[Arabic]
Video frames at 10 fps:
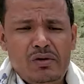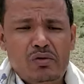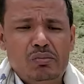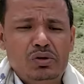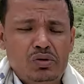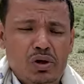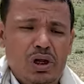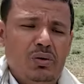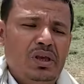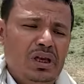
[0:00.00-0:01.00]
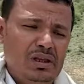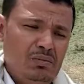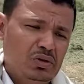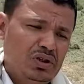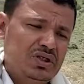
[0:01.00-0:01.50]
هذا نرجو من الدوله والجهات
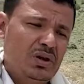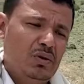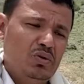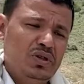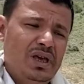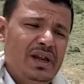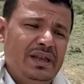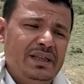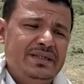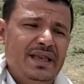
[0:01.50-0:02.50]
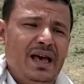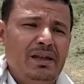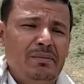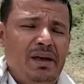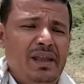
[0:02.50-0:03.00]
المختصه والوزاره ان
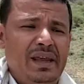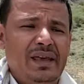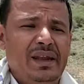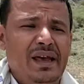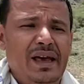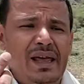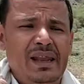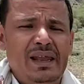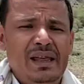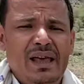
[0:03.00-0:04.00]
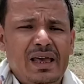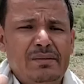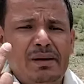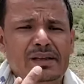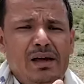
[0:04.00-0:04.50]
تساعد معانا كنحال
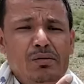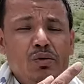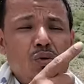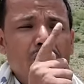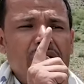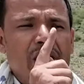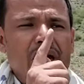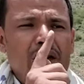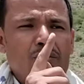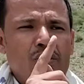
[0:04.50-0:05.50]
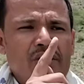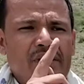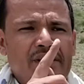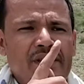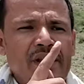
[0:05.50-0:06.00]
اكبر دعم لكل نحال لكل
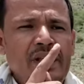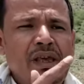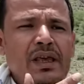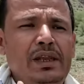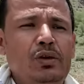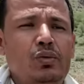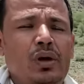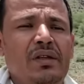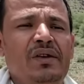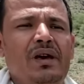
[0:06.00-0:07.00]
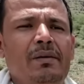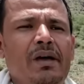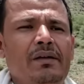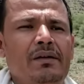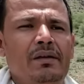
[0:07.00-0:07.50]
فرد اني يكون انا في
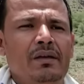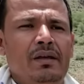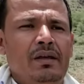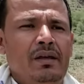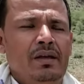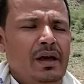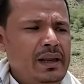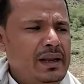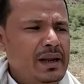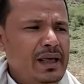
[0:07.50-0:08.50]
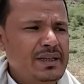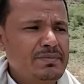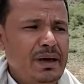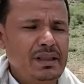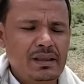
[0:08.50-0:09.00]
امان يعني انا الان
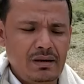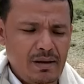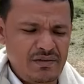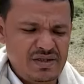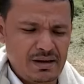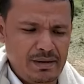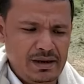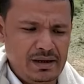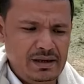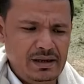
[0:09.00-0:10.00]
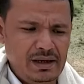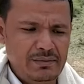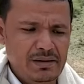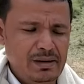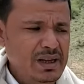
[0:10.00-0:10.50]
اصبحت ما فيش امان عندي يعني
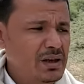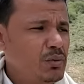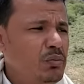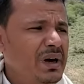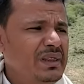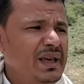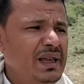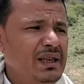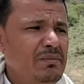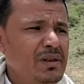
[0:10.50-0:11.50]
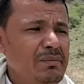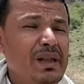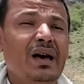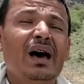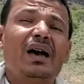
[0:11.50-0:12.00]
مثل ما اللي اروح بعد نحلي مثل ما
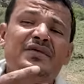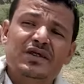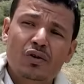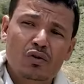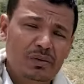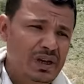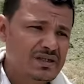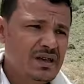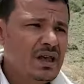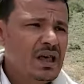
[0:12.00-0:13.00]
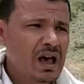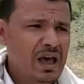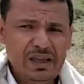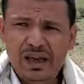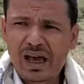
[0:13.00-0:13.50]
اللي خايف صاروخ من الناس
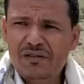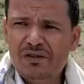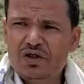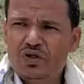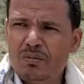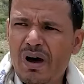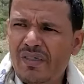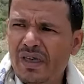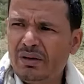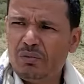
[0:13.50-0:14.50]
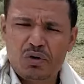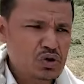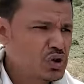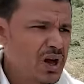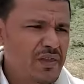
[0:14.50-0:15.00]
يعني خايف من السم هذا
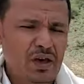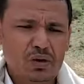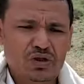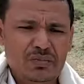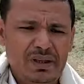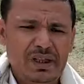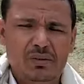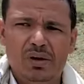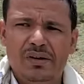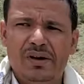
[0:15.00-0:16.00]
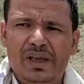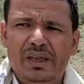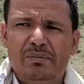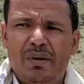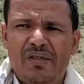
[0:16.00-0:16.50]
يرش هذا يرش اصبحت انا
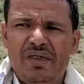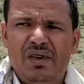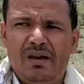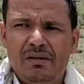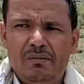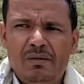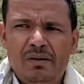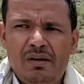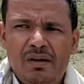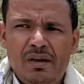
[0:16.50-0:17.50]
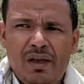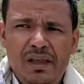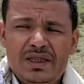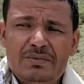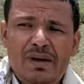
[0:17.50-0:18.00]
والرعيه بقضيه
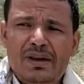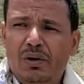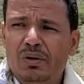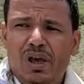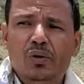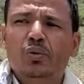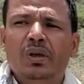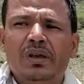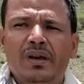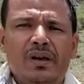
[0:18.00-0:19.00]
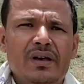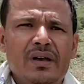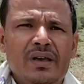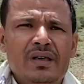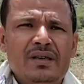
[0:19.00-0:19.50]
يعني اصبح الرعوي عدوي
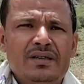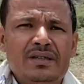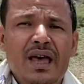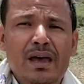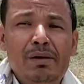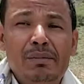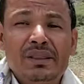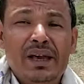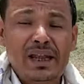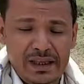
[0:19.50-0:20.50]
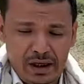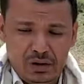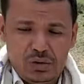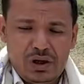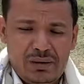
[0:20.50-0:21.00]
صاحب المنطقه اللي
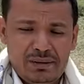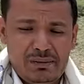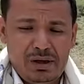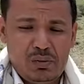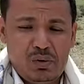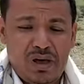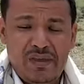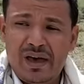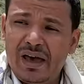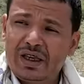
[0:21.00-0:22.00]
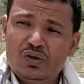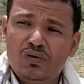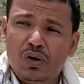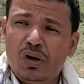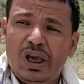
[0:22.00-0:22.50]
عنده انا بدل ما يكون هذا
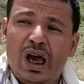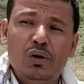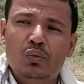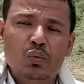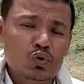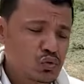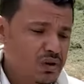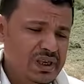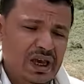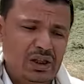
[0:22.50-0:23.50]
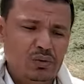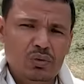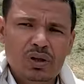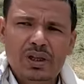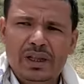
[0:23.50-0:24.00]
يشوفه لو انا كعدو هو يشوفه لي كعدو
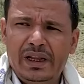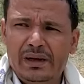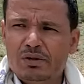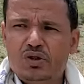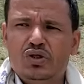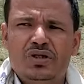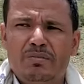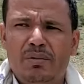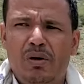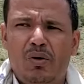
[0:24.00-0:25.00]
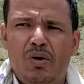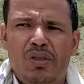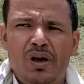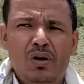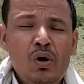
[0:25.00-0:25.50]
لاني انا مش شو يسمم حقه
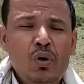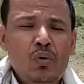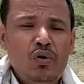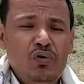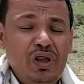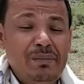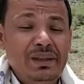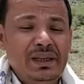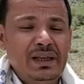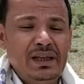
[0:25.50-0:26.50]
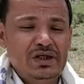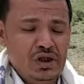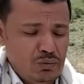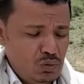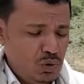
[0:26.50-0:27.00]
ذا هو في البديل
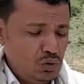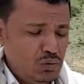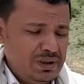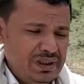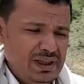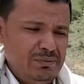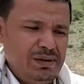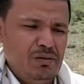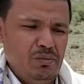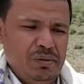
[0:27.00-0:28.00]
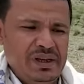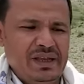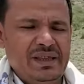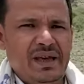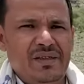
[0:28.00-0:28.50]
يوجدوا البديل من
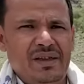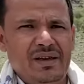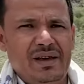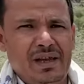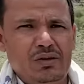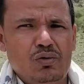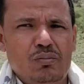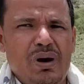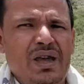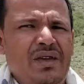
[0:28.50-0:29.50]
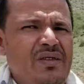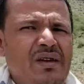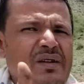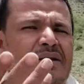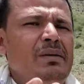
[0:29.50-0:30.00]
المبيدات هذه اللي تكون ما هي
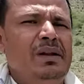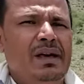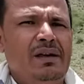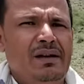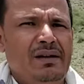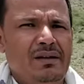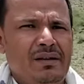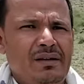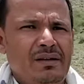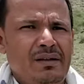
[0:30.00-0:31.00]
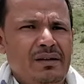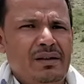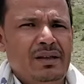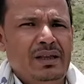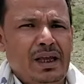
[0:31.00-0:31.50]
ضاره بالنحل
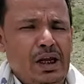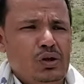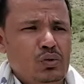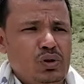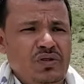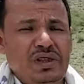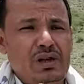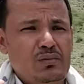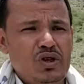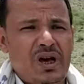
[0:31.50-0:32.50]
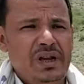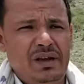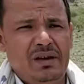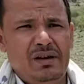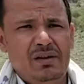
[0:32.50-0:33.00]
يعني اللي تكون تفيد
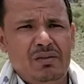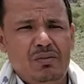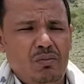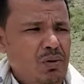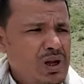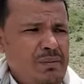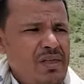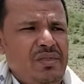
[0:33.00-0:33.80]
المزارع وانا ما